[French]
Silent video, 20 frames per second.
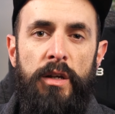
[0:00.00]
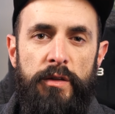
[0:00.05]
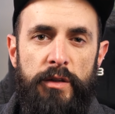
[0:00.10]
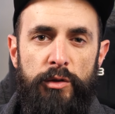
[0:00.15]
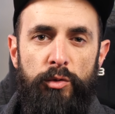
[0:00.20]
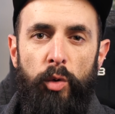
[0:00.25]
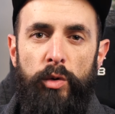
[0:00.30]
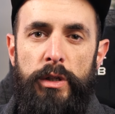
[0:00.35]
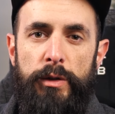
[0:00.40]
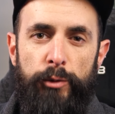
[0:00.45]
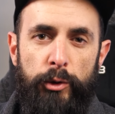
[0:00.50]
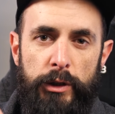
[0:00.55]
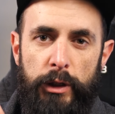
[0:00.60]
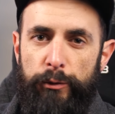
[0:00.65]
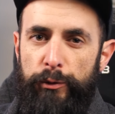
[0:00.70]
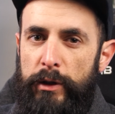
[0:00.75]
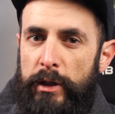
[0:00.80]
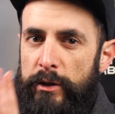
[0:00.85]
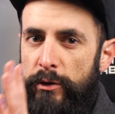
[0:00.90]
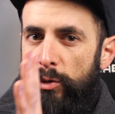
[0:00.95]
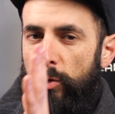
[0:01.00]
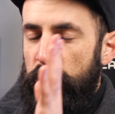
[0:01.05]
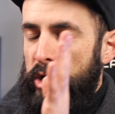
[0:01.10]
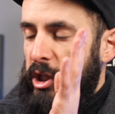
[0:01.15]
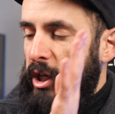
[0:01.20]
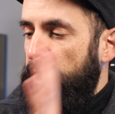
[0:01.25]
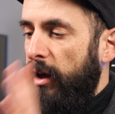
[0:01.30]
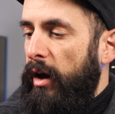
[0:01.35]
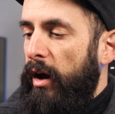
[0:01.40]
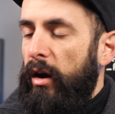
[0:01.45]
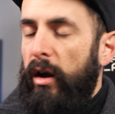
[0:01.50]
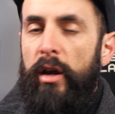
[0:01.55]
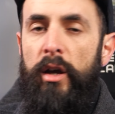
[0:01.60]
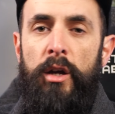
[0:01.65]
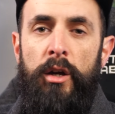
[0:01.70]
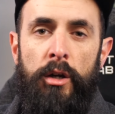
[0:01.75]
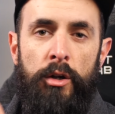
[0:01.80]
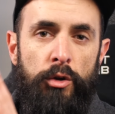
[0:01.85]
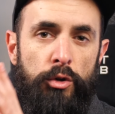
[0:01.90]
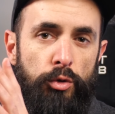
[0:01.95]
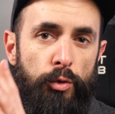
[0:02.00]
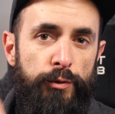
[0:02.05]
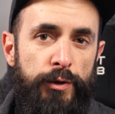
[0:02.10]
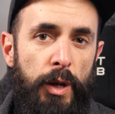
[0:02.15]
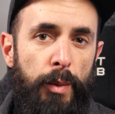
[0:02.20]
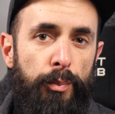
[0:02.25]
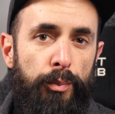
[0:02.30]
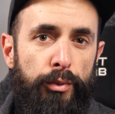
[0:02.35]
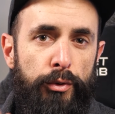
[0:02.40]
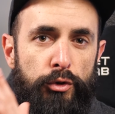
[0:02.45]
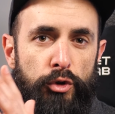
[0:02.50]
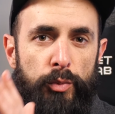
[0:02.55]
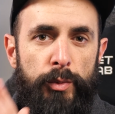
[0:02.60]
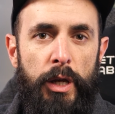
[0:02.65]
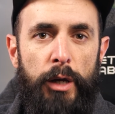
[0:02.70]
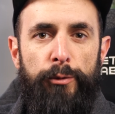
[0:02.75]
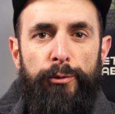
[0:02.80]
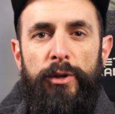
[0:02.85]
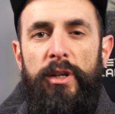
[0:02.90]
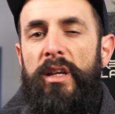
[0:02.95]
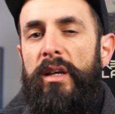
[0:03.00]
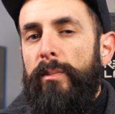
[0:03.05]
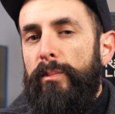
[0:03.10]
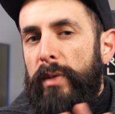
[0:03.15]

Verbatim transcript: Sinon au niveau définition générale, je trouve ça plutôt bien fait,